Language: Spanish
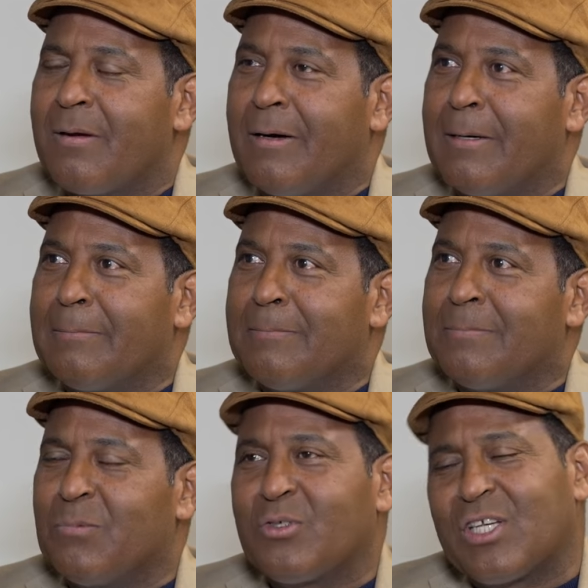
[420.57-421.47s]

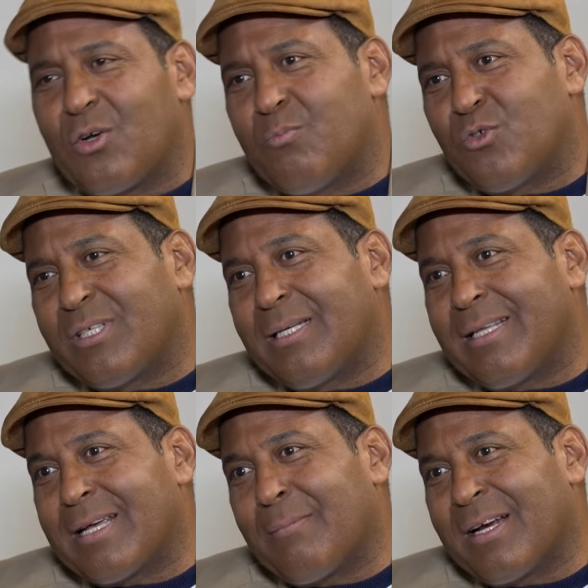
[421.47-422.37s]
Um, no sé cómo se
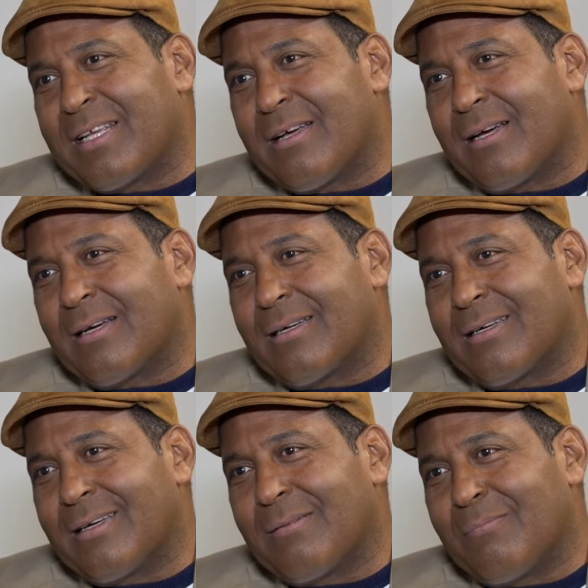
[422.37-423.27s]
le llamaría
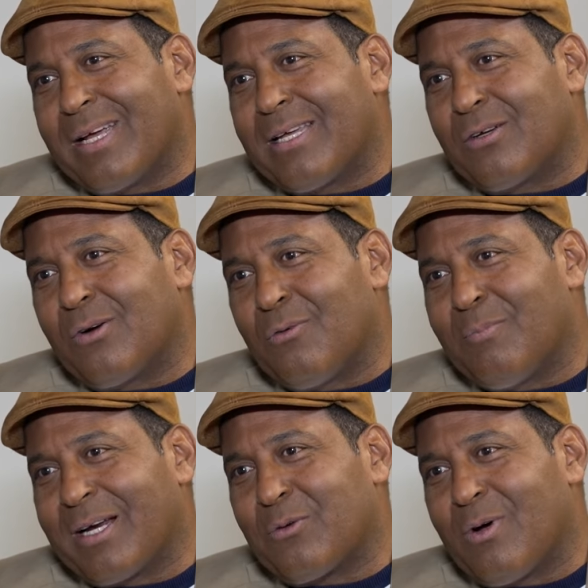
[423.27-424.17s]
en México a un
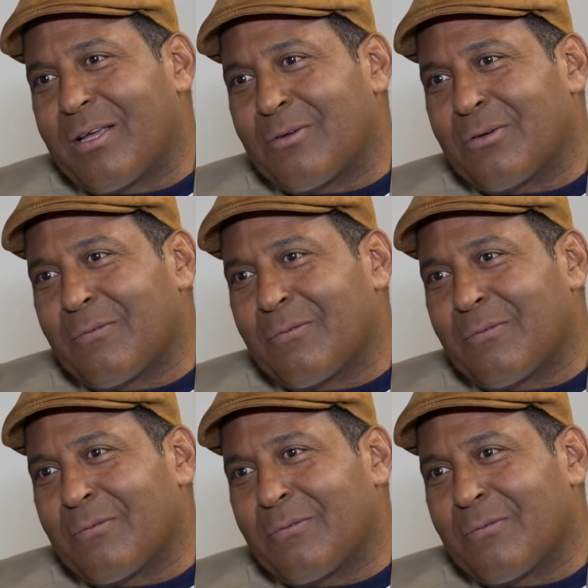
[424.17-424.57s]
pariguayo.